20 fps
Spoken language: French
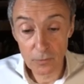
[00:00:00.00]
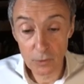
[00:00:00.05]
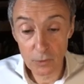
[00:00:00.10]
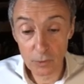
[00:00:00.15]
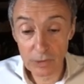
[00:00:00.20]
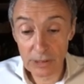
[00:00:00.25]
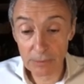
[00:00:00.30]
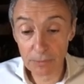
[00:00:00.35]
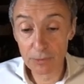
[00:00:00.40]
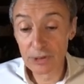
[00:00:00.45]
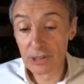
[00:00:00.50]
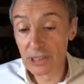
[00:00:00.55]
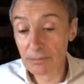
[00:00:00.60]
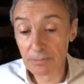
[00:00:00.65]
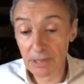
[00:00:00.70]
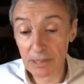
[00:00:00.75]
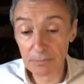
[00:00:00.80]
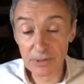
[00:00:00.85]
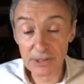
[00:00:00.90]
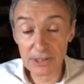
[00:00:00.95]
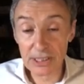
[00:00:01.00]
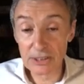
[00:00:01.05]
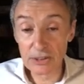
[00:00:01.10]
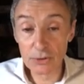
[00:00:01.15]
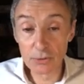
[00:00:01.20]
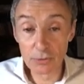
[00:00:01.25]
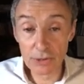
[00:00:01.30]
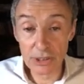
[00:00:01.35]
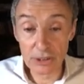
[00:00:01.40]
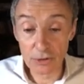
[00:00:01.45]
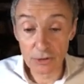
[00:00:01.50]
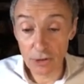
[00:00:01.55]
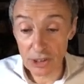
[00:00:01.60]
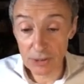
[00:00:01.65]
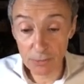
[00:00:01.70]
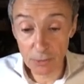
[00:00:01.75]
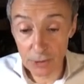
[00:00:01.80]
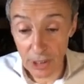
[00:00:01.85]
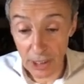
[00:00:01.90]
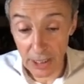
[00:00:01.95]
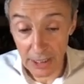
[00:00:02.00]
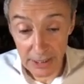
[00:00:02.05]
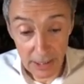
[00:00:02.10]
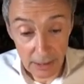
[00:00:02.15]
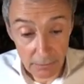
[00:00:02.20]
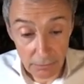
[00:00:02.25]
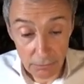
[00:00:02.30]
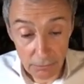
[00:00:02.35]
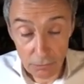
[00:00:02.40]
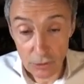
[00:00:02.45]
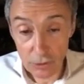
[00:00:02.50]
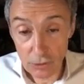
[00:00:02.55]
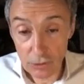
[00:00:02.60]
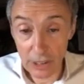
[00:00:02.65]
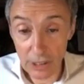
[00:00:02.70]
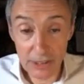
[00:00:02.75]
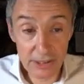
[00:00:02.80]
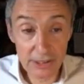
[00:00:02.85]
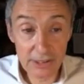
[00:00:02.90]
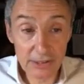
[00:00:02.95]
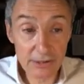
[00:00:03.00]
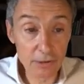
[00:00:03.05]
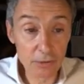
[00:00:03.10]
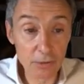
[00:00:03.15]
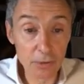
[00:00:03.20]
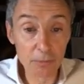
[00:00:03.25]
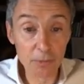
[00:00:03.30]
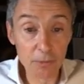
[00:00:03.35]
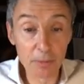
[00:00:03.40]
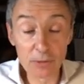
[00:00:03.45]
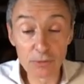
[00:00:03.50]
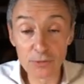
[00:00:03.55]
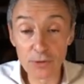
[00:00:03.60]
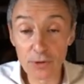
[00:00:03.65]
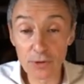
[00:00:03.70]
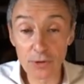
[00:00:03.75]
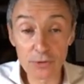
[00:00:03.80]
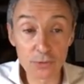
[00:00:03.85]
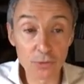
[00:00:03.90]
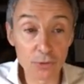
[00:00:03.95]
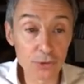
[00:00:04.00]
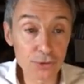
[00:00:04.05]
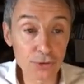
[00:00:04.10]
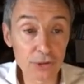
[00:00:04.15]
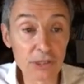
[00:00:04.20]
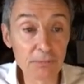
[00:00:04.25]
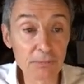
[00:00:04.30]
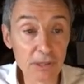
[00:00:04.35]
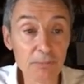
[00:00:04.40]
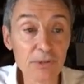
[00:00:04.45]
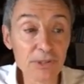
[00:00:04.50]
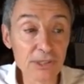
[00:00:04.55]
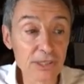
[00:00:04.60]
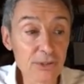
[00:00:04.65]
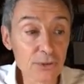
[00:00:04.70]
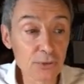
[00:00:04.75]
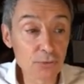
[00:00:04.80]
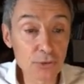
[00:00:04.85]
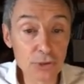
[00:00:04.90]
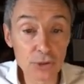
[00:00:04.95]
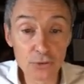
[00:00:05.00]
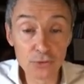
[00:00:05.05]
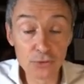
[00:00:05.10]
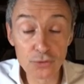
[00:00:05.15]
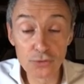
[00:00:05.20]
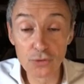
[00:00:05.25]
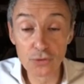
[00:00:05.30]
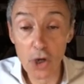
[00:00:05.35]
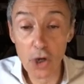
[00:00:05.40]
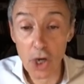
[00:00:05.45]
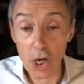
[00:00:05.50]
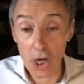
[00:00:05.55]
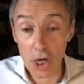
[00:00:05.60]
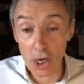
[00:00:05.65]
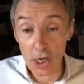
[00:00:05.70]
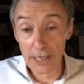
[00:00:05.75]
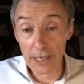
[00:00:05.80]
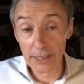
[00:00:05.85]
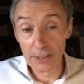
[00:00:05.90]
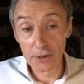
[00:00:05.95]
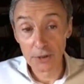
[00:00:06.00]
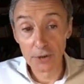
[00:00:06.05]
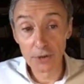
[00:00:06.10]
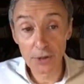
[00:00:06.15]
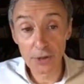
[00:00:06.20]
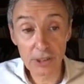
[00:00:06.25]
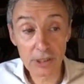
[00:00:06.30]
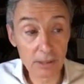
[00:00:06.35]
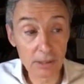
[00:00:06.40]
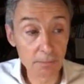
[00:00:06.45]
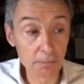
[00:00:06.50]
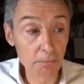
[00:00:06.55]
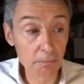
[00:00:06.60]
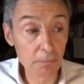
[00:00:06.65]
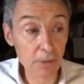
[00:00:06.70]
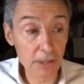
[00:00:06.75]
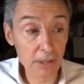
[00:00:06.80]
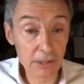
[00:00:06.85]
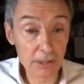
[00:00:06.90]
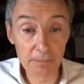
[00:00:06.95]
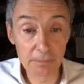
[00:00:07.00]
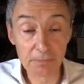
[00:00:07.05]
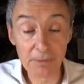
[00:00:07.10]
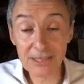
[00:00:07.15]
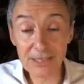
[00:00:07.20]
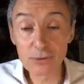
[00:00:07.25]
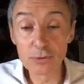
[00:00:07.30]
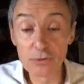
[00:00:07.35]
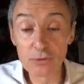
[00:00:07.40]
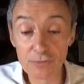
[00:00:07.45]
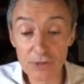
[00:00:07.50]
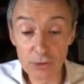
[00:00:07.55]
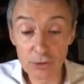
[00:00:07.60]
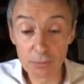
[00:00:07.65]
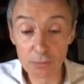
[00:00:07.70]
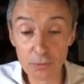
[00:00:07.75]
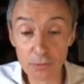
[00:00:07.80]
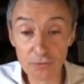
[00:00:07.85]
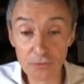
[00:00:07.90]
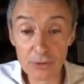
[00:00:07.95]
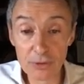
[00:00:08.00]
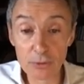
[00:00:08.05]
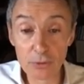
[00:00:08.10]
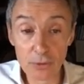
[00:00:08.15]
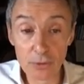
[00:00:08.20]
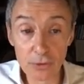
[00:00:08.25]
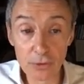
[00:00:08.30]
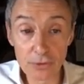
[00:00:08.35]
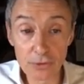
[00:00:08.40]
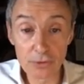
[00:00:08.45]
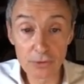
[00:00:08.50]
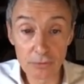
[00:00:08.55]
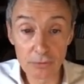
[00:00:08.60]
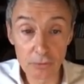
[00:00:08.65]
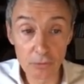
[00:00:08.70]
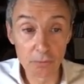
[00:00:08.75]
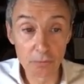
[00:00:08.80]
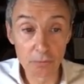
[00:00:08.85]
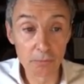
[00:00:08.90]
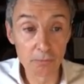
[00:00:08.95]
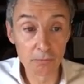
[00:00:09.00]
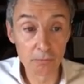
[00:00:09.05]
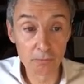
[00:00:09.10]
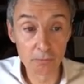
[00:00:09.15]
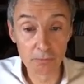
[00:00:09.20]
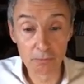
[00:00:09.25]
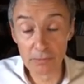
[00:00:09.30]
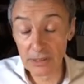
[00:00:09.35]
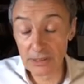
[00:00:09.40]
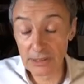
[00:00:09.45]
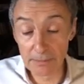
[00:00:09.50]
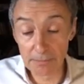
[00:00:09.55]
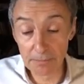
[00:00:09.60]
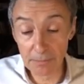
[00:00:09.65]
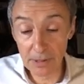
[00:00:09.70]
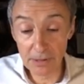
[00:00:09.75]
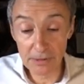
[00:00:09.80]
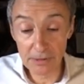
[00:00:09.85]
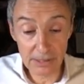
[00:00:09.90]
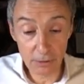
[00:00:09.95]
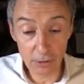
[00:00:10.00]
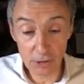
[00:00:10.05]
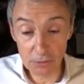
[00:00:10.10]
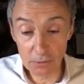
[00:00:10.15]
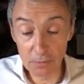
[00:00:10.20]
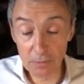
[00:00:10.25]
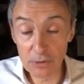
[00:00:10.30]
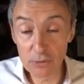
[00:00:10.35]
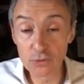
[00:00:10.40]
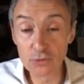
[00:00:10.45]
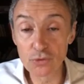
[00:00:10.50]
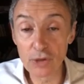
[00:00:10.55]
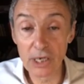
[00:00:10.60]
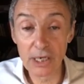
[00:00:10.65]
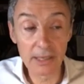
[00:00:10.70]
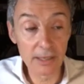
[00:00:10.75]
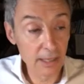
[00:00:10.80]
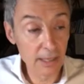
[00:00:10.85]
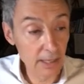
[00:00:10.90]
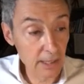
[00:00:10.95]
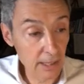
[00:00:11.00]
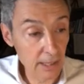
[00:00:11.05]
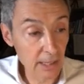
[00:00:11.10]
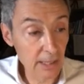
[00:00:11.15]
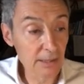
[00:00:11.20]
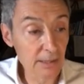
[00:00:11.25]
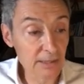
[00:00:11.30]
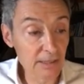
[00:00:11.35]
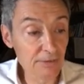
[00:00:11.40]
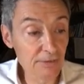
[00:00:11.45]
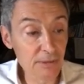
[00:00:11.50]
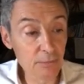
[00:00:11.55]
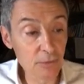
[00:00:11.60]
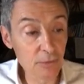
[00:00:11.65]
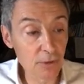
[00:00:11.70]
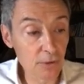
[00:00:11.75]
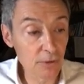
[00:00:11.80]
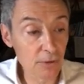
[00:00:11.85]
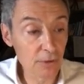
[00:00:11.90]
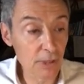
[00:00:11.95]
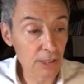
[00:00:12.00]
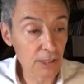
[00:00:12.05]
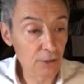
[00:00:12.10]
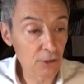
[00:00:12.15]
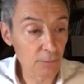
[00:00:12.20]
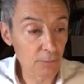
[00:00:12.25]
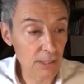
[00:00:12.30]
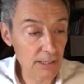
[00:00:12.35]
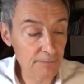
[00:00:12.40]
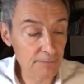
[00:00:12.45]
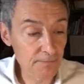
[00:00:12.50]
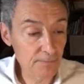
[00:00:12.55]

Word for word: Donc ça peut être des palpitations qui ne correspondent à rien, ça existe. La plupart du temps, quand on ressent des palpitations, c'est juste un cœur qui est, perçu de façon plus vigoureuse, mais ça ne correspond pas toujours à, un événement euh, anormal.